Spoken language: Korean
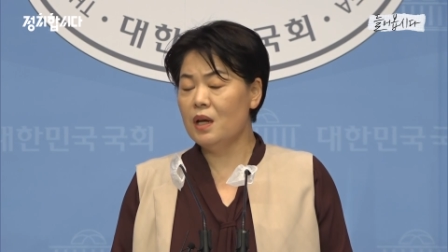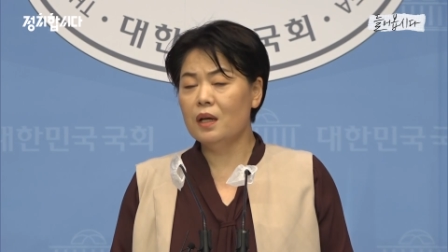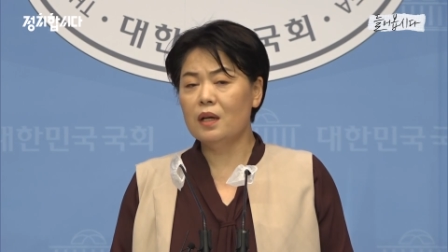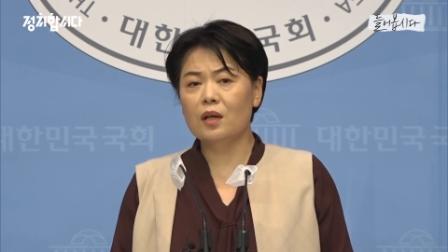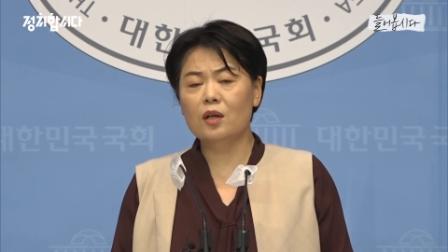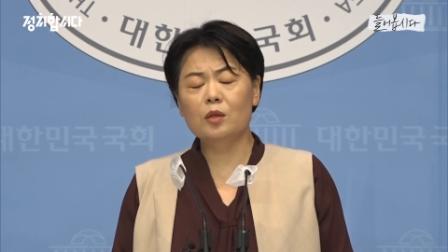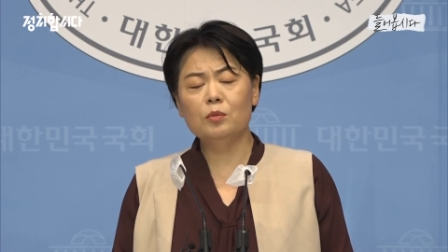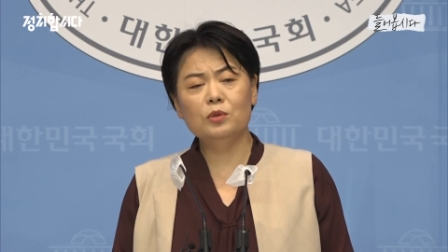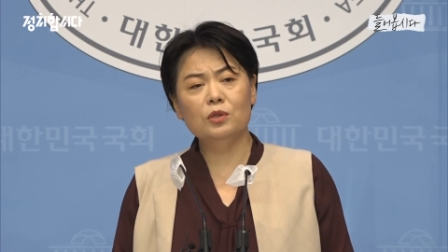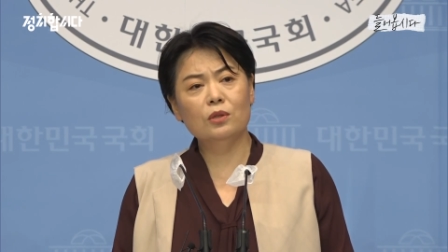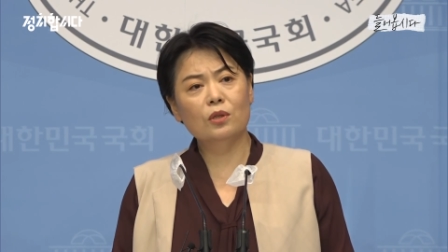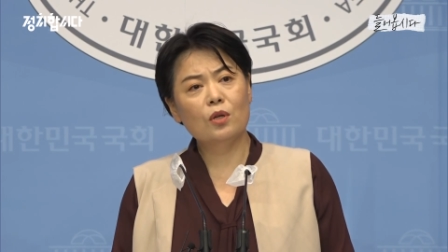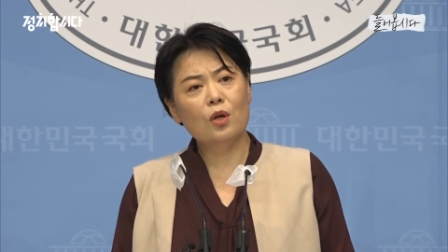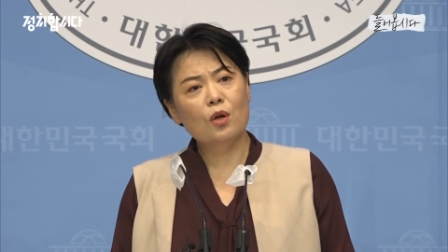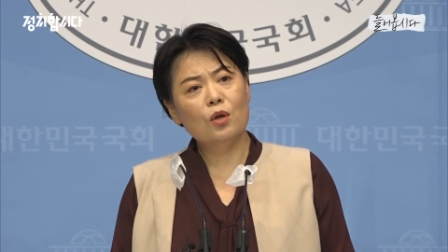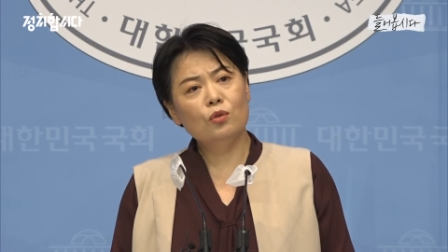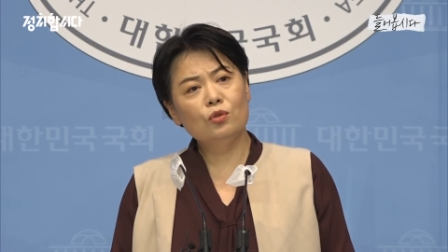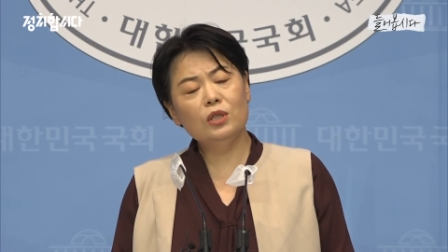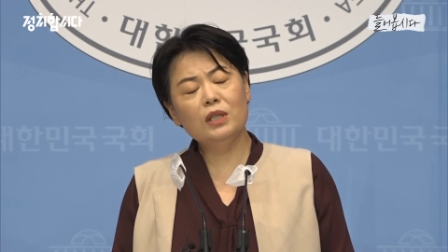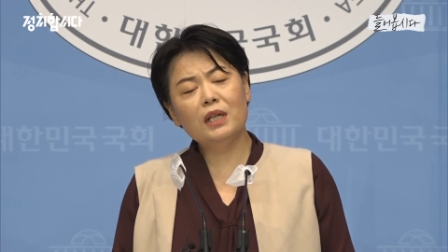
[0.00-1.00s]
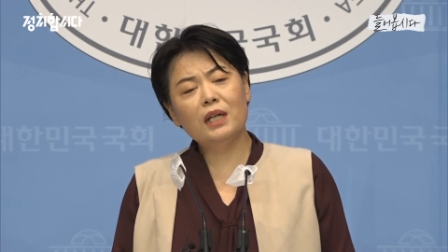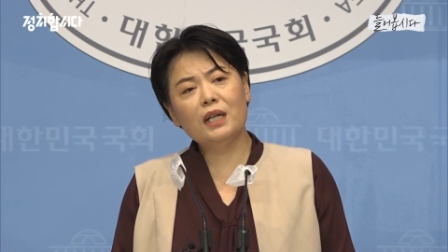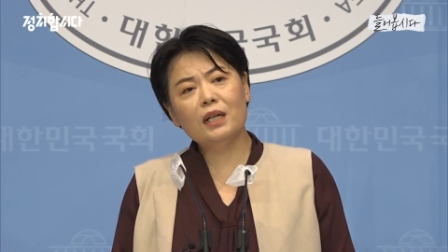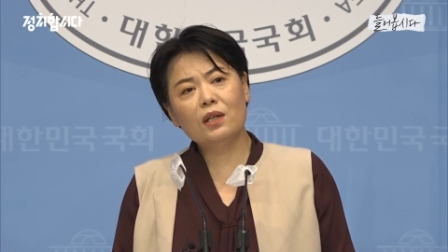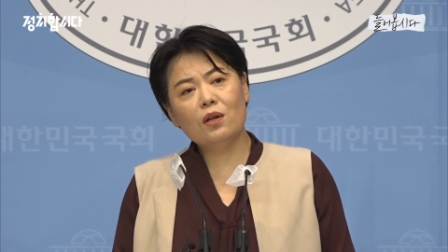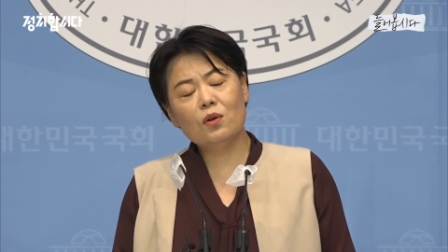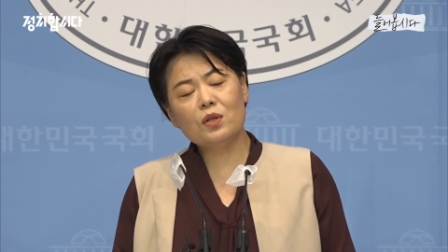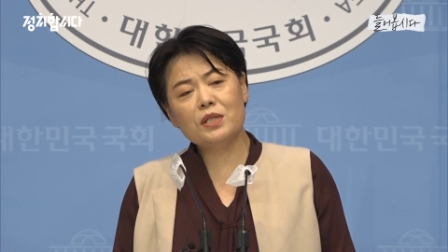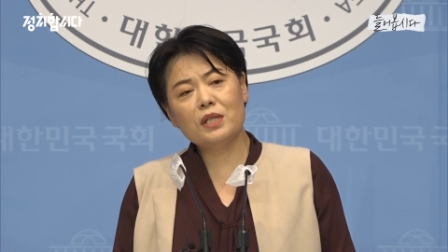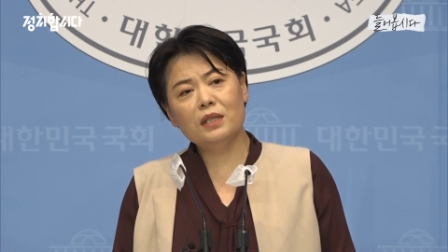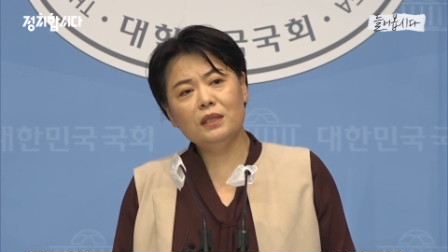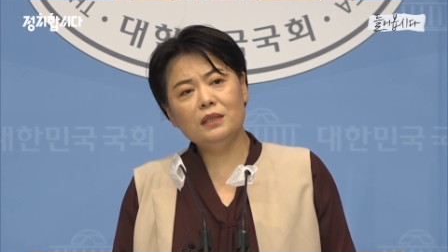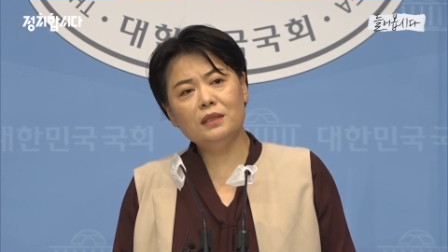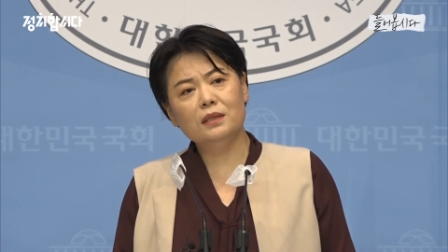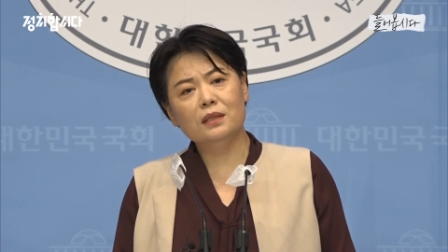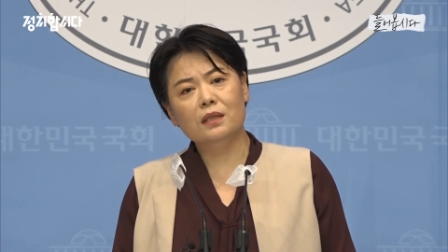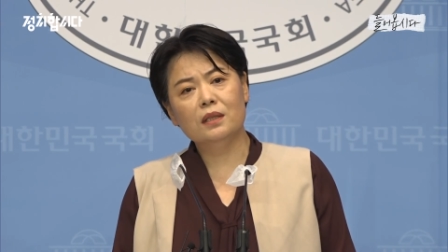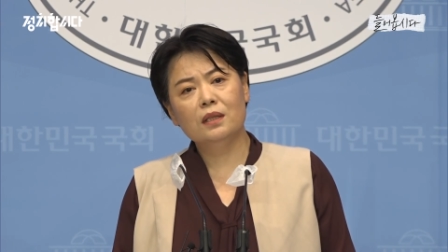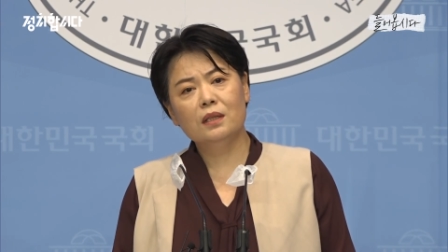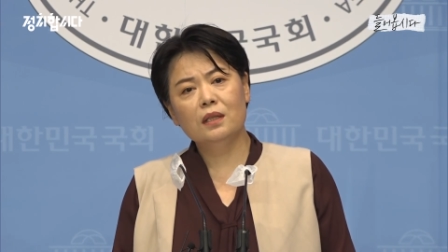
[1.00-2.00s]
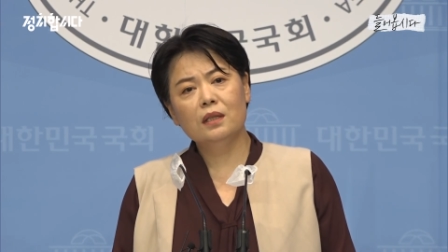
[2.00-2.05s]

여러분, 우리나라 경제는